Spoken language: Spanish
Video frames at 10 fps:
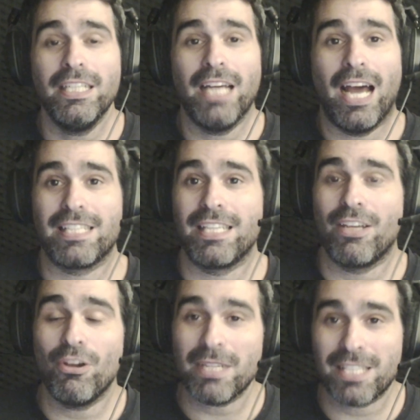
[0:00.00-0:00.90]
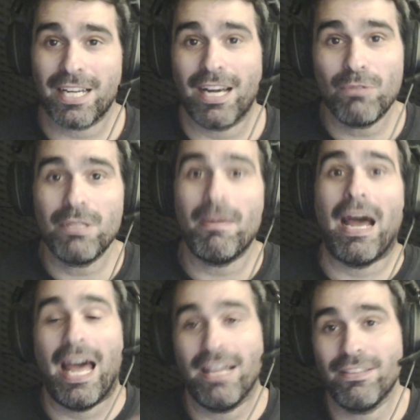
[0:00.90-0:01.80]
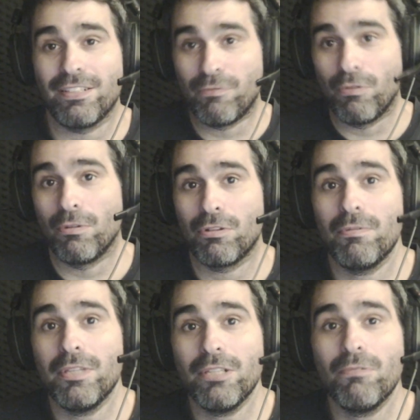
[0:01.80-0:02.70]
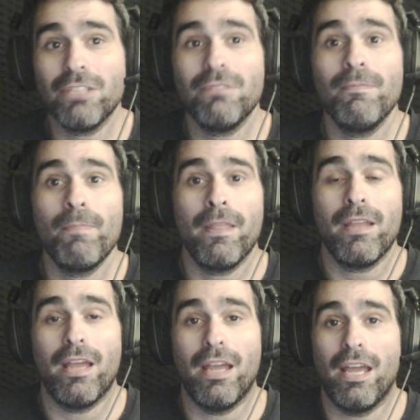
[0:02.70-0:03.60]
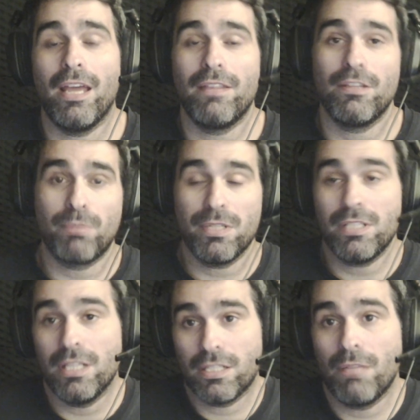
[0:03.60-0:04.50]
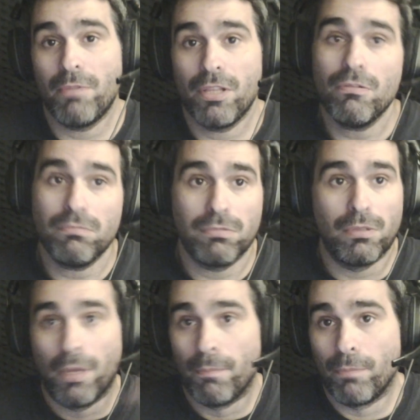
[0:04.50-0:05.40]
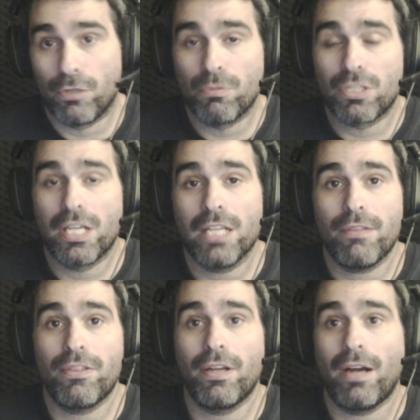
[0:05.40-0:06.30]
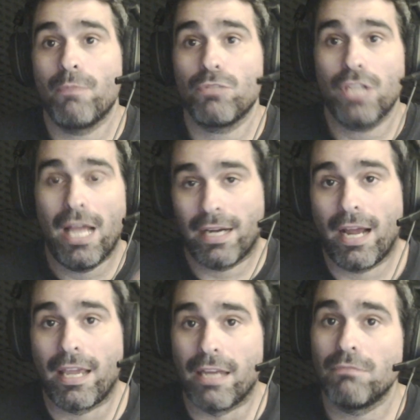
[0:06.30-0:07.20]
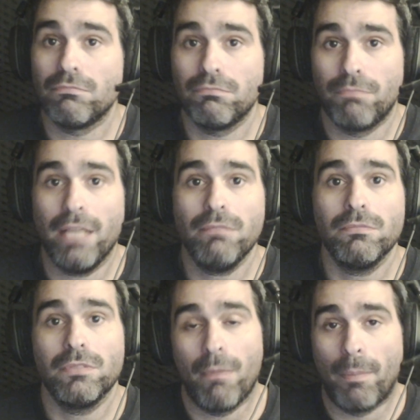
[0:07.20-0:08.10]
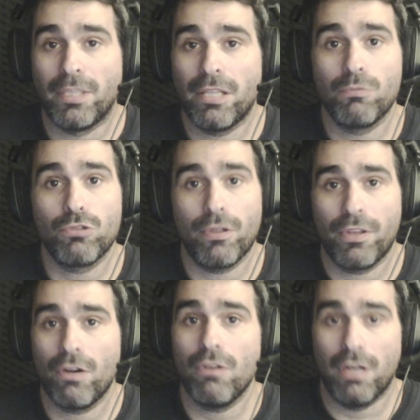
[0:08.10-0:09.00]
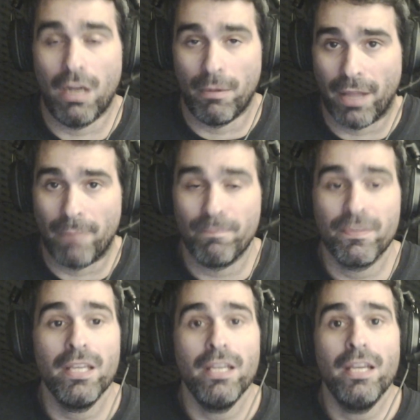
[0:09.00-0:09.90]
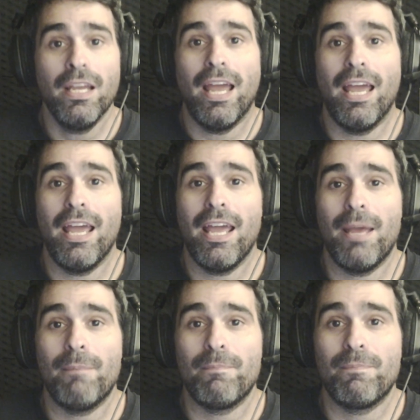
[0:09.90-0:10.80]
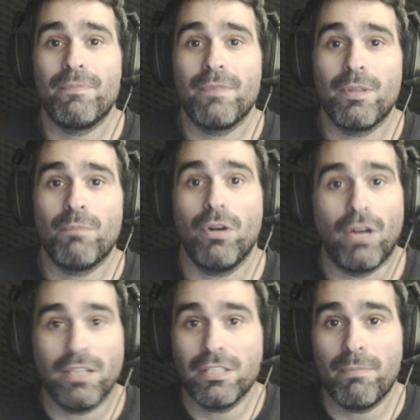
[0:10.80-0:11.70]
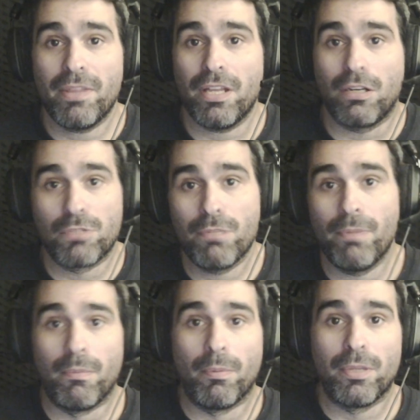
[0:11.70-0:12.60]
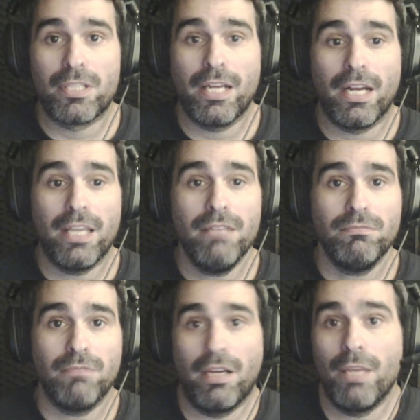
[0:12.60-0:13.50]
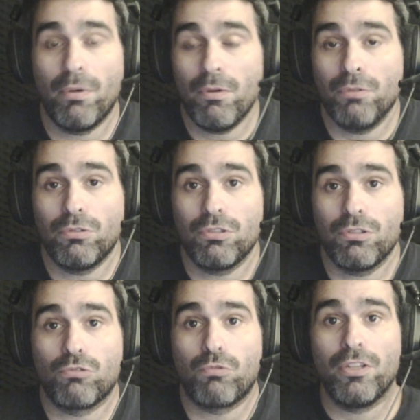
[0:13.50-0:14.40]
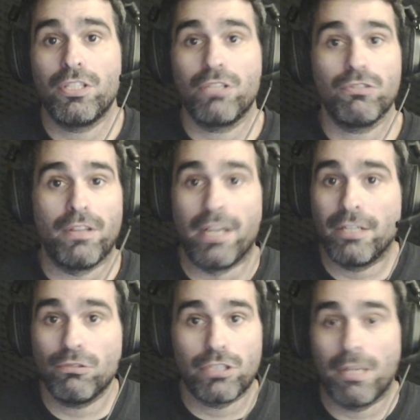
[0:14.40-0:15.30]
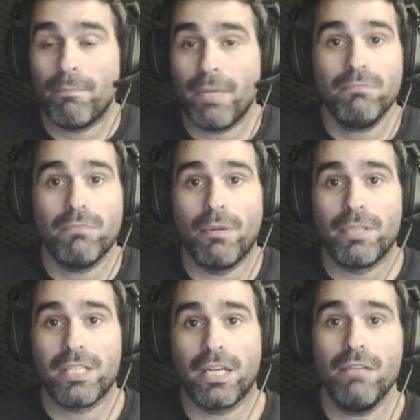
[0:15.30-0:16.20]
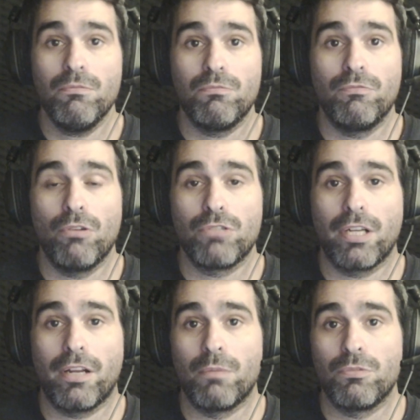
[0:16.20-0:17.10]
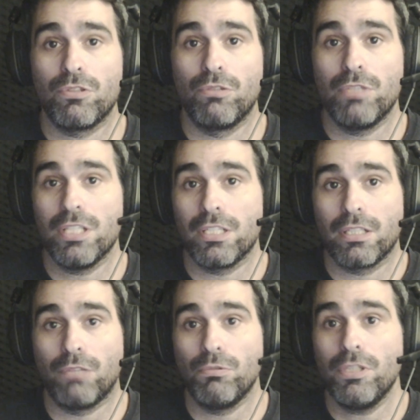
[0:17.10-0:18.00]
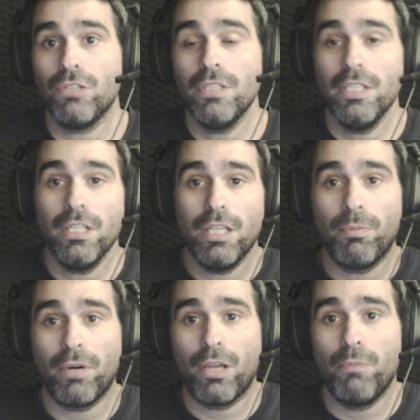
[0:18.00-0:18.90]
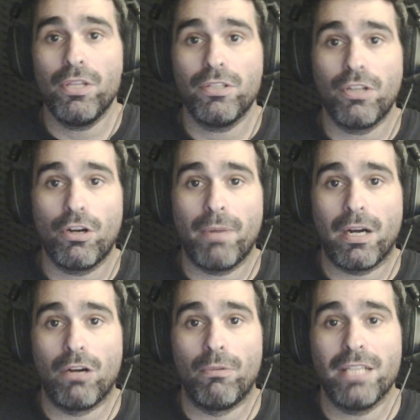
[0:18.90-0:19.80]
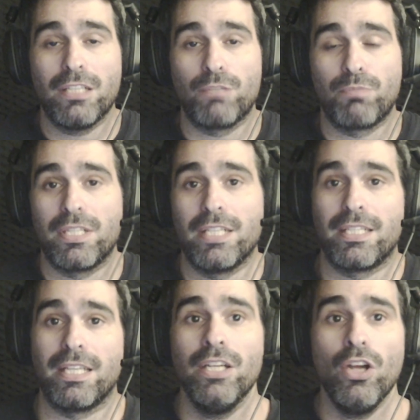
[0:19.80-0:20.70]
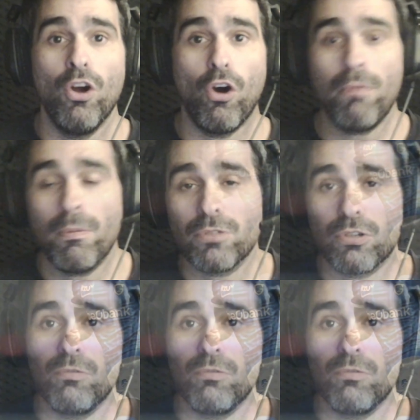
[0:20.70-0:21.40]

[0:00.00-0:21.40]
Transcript: Así que hoy va a ser la última antes de fútbol 2024. Eh, después de este vídeo, en próximos días cerraremos el ranking. ¿vale? Que me apetece mucho hacerlo, la verdad. Em, bueno, antes de empezar, como siempre, me podéis seguir aquí. Aquí pruebo todos jugadores, chicos, en directo siempre. Me veis aquí, un follow se agradece mucho en Twitch, es gratuito. Y por aquí un vídeo anterior para que lo veáis después de este. Hoy vamos con